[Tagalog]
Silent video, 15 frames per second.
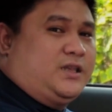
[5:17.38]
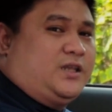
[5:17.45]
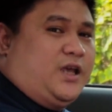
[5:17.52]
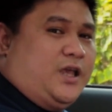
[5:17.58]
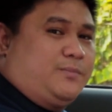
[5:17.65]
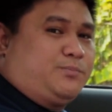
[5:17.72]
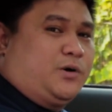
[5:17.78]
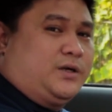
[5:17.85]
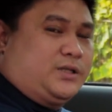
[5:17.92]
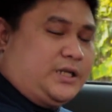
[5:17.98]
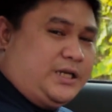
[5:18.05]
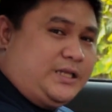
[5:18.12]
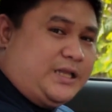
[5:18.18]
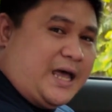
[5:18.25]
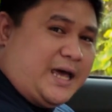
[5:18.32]

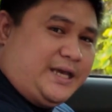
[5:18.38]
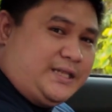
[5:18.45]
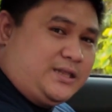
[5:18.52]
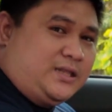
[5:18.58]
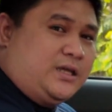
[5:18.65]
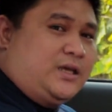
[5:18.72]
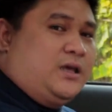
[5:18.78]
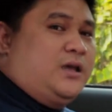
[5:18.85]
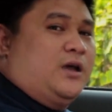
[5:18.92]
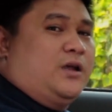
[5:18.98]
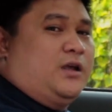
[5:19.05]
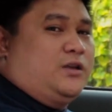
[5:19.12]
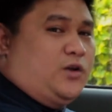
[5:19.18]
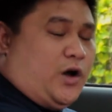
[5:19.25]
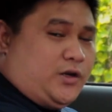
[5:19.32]

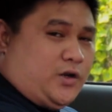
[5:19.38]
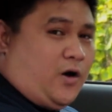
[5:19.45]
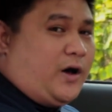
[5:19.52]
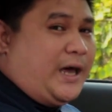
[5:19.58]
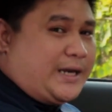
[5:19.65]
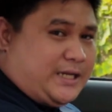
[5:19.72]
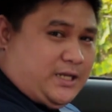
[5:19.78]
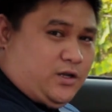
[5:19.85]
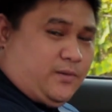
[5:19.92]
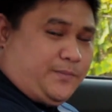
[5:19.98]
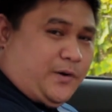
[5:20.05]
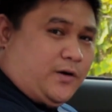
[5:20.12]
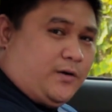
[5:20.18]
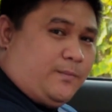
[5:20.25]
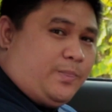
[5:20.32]
0929-100-8439, Yoyo Carillo
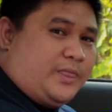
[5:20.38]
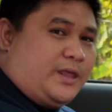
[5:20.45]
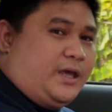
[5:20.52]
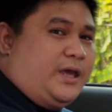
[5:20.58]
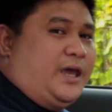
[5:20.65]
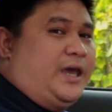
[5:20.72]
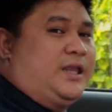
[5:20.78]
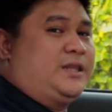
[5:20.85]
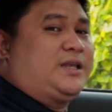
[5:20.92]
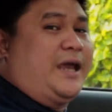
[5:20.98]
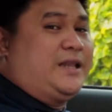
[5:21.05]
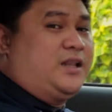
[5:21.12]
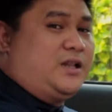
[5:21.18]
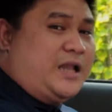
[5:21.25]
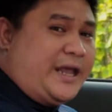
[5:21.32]
po. And
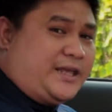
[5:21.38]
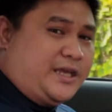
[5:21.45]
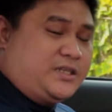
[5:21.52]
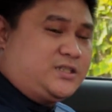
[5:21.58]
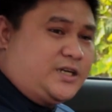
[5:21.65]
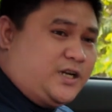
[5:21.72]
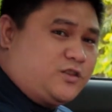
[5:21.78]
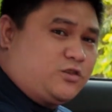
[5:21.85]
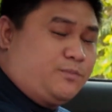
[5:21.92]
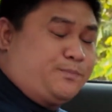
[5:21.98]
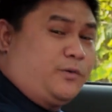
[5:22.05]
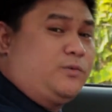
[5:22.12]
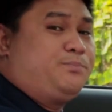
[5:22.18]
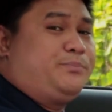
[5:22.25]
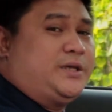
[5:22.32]
kindly like and share ito
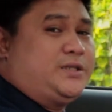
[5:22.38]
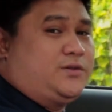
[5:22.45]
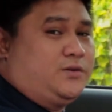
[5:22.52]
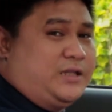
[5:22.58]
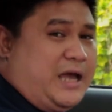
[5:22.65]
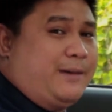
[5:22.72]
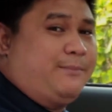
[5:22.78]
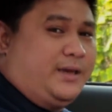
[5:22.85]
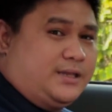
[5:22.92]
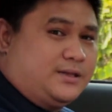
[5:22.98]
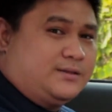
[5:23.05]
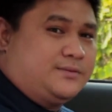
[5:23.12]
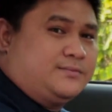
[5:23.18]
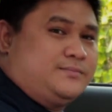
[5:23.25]
pong video namin.